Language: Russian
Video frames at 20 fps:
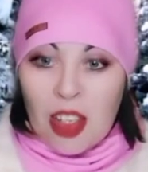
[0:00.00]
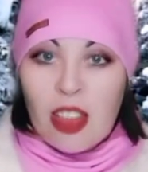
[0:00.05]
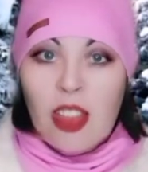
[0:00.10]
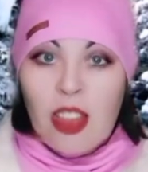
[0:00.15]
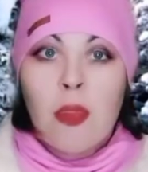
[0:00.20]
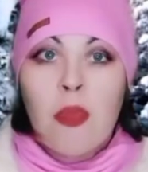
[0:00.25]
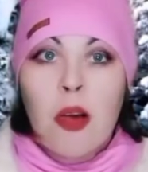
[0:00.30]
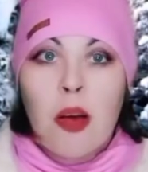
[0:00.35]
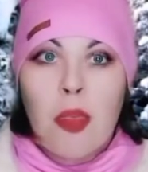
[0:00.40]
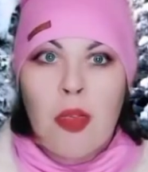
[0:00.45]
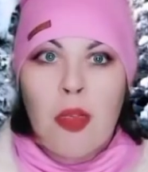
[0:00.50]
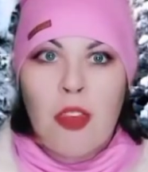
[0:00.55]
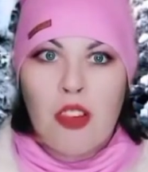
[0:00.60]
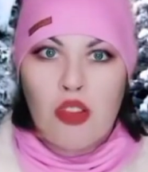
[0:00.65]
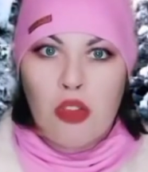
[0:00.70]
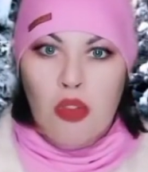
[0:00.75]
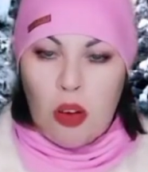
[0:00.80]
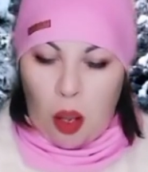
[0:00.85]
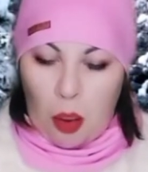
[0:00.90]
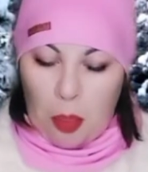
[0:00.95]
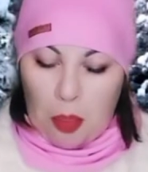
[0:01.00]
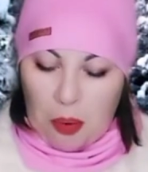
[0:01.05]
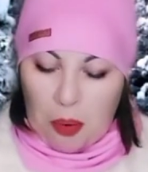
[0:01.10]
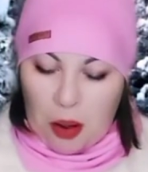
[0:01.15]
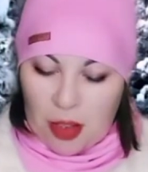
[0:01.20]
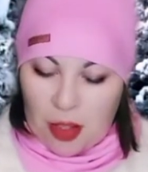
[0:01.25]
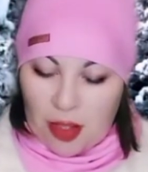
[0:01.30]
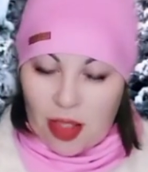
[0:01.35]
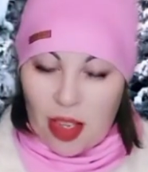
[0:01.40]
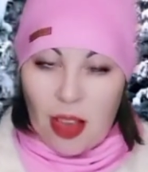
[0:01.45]
Если баба высоко,
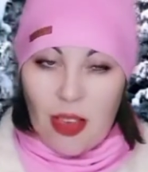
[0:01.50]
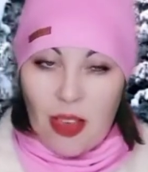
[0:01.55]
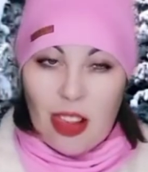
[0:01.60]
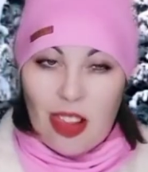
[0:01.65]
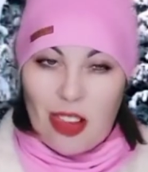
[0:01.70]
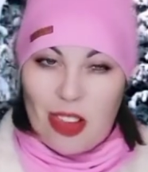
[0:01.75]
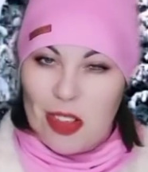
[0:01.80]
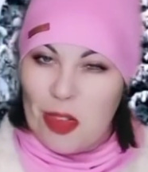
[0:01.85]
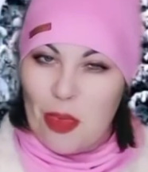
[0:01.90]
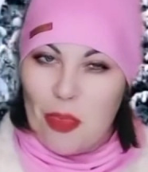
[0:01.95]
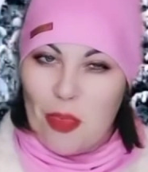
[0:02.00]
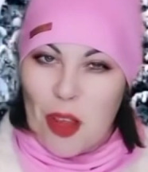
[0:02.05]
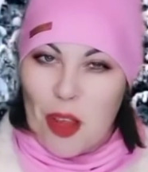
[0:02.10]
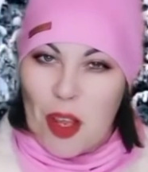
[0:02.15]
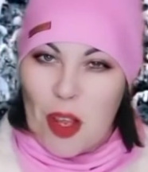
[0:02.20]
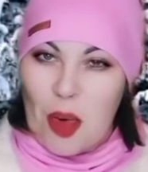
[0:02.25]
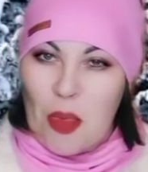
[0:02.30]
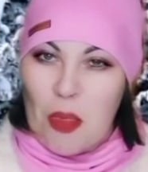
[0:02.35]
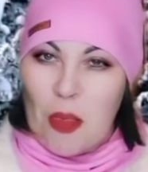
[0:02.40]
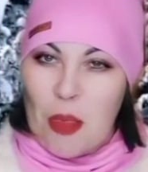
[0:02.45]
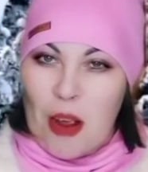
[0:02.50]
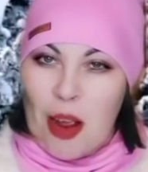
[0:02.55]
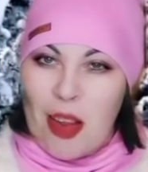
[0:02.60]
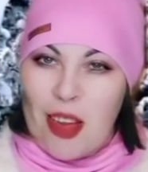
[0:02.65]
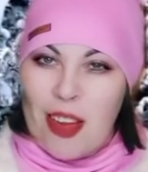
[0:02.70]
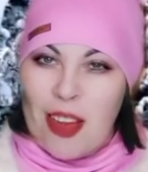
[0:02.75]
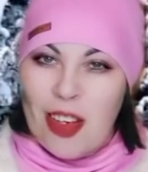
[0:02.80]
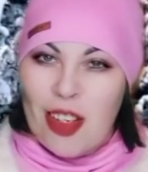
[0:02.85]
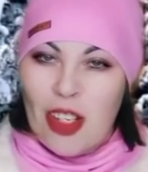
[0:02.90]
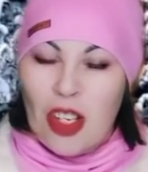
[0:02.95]
поставил на ступеньку
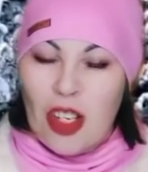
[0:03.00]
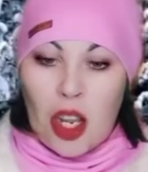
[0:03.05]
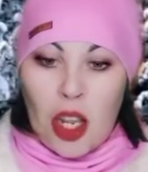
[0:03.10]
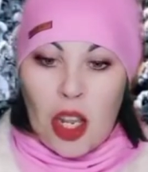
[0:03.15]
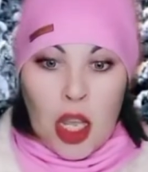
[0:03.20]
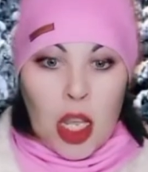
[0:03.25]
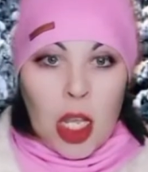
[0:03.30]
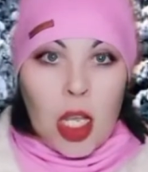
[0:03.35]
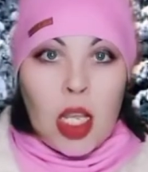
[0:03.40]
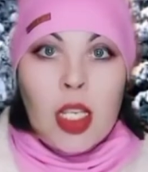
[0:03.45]
пониже.